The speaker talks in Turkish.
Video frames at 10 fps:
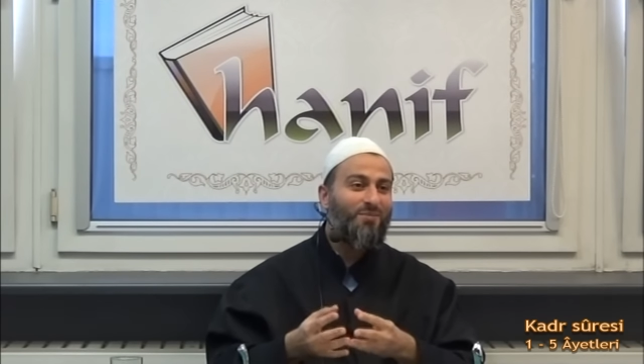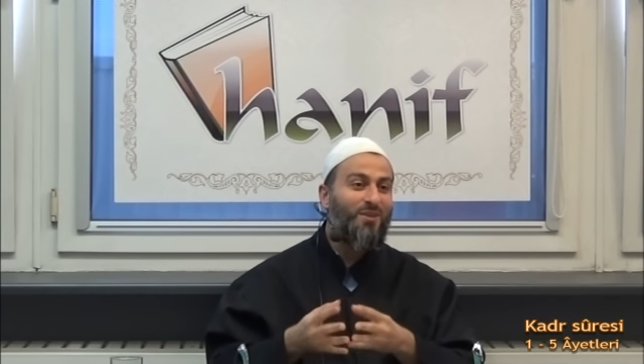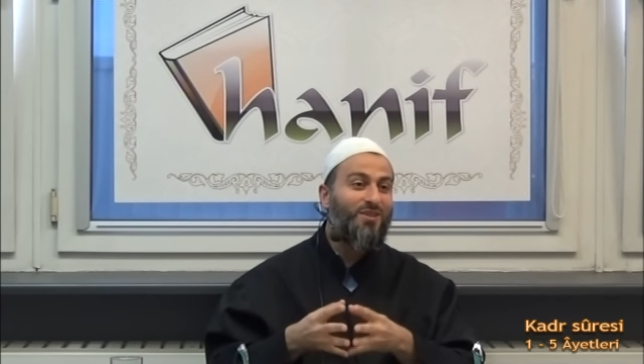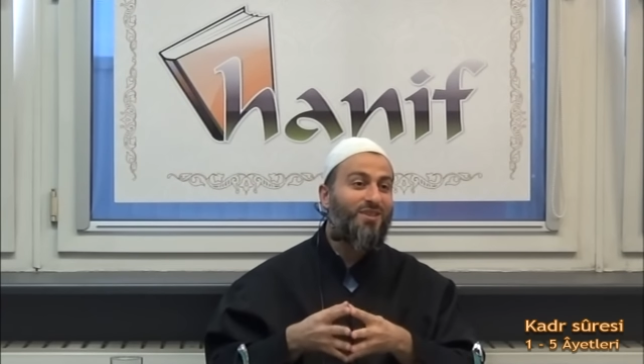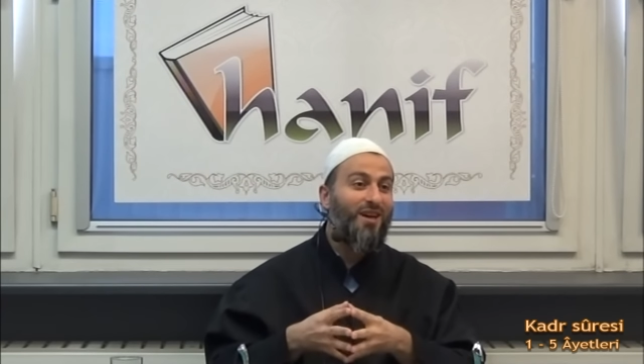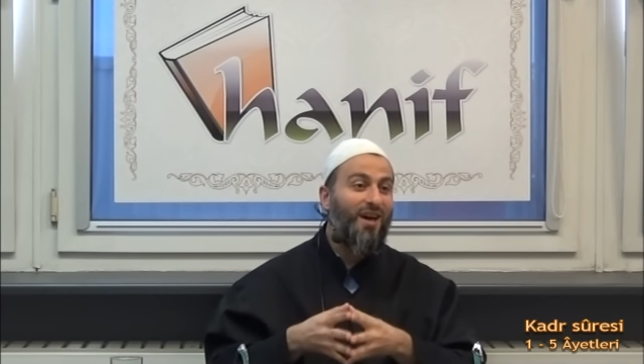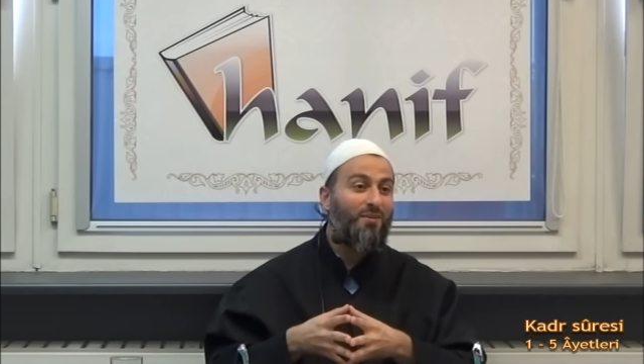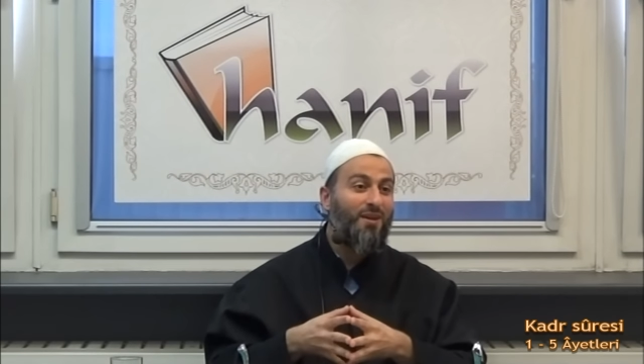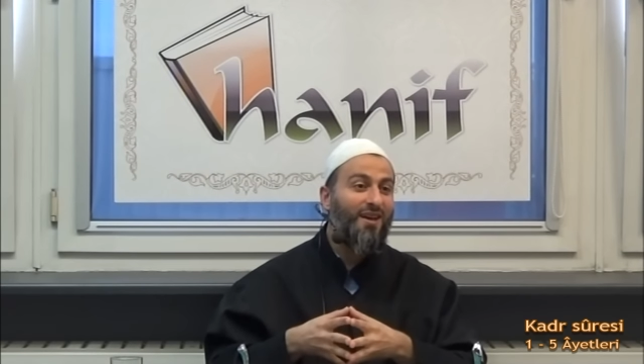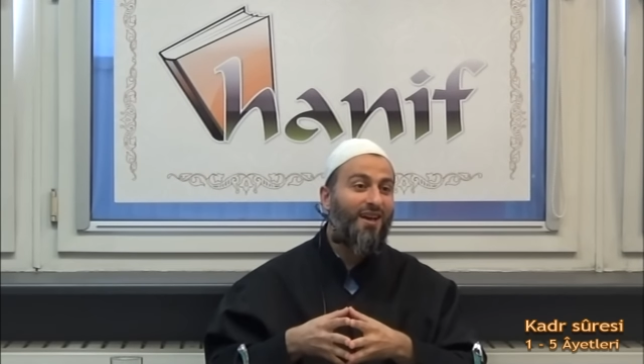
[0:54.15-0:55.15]
bir
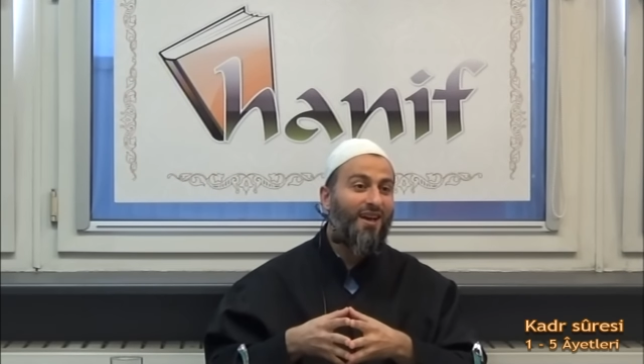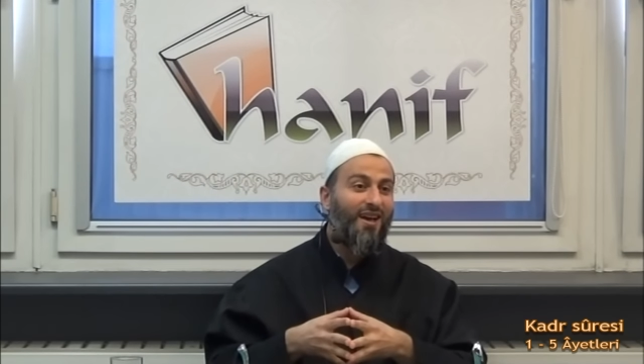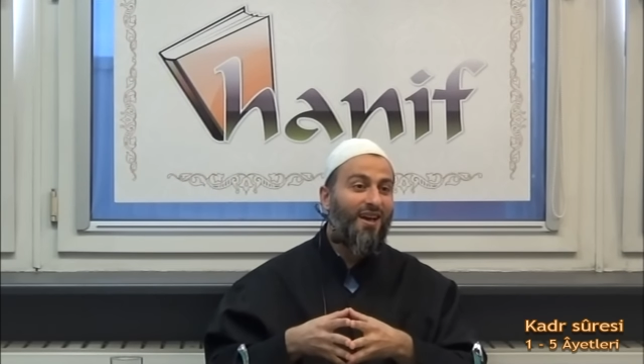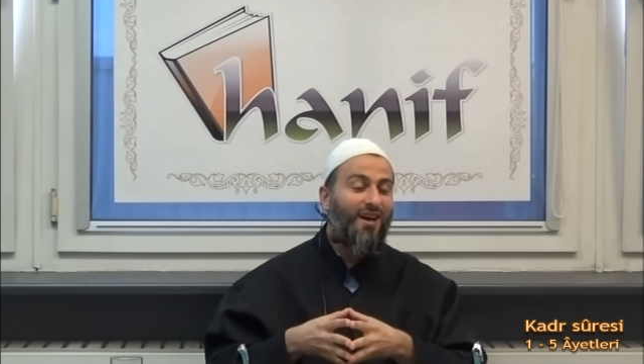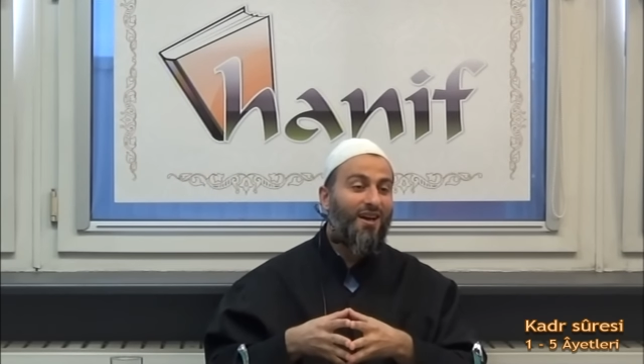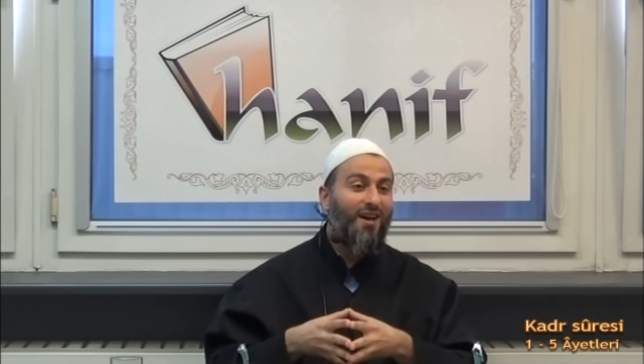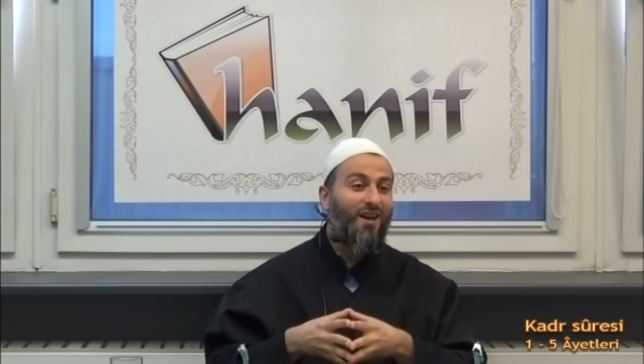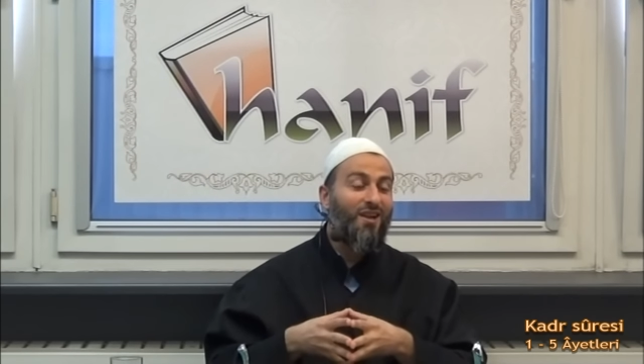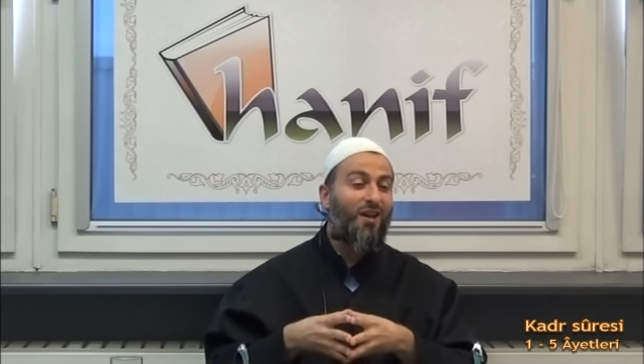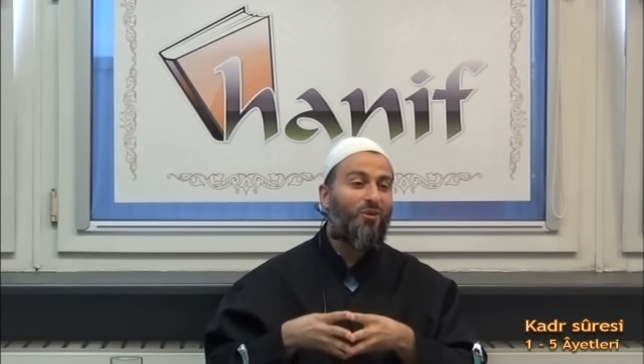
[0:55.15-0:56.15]
sahabe
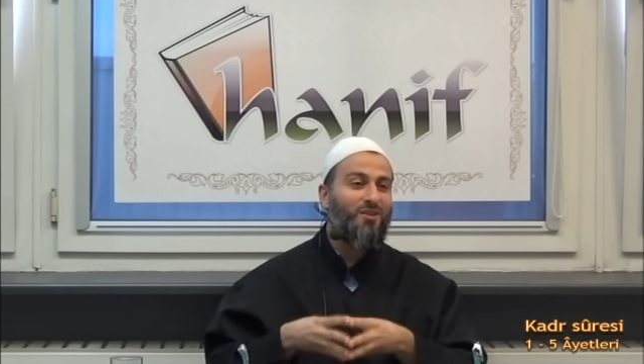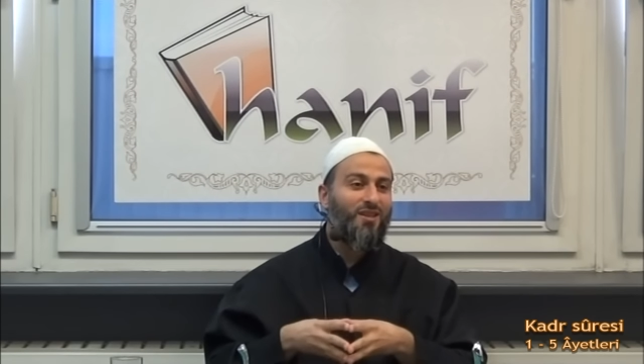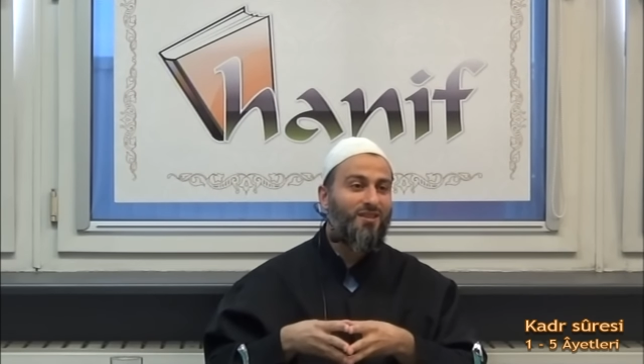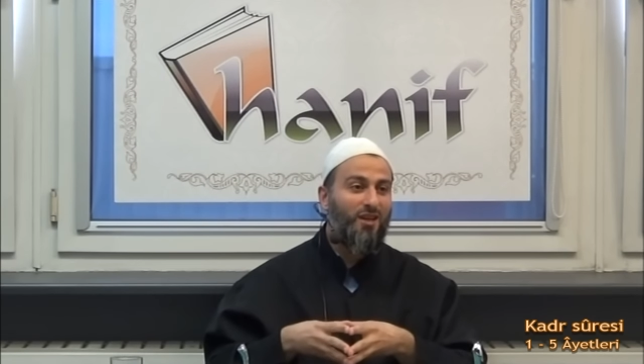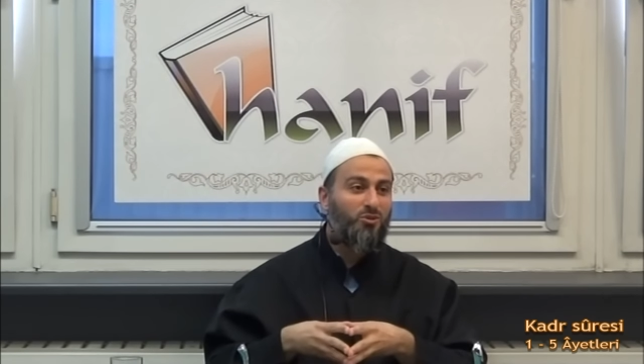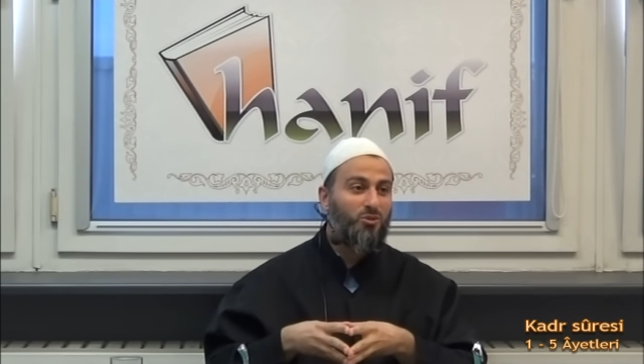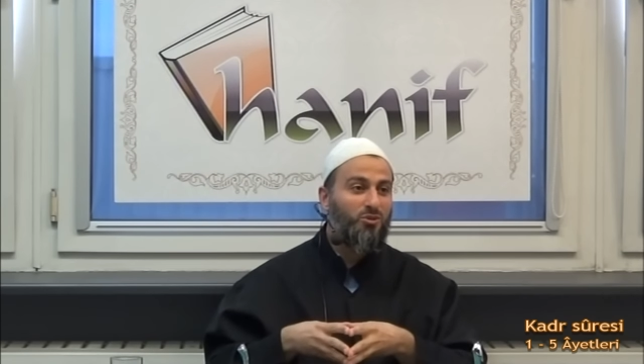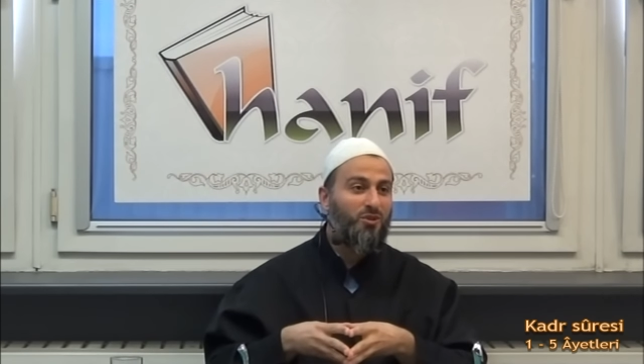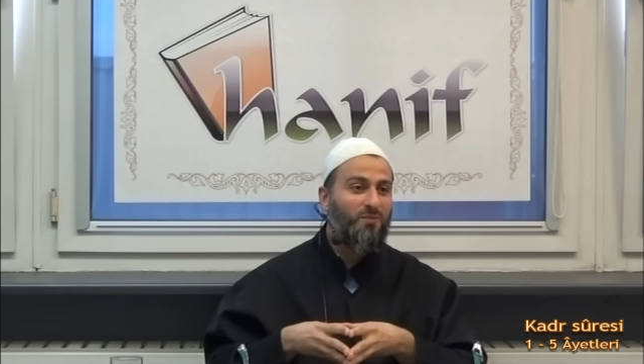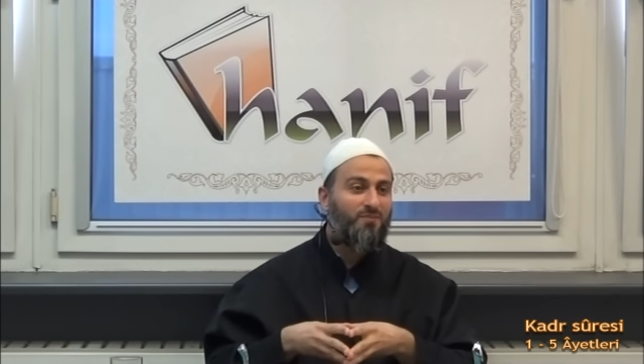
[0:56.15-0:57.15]
Allah ondan razı
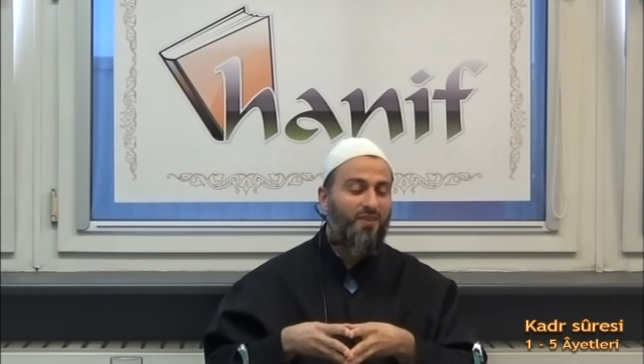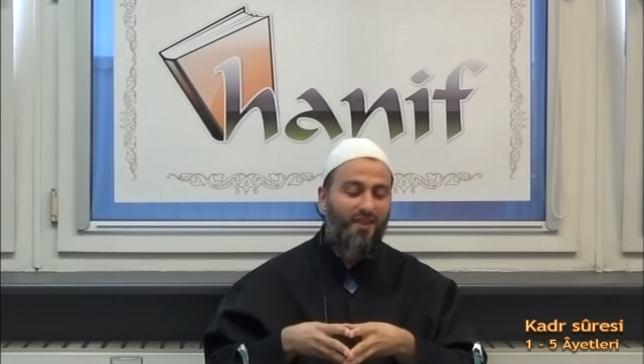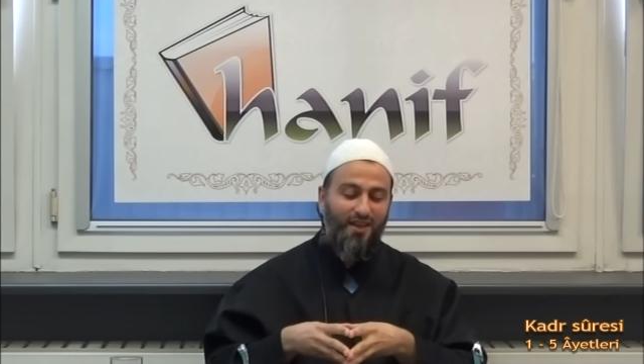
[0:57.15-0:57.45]
olsun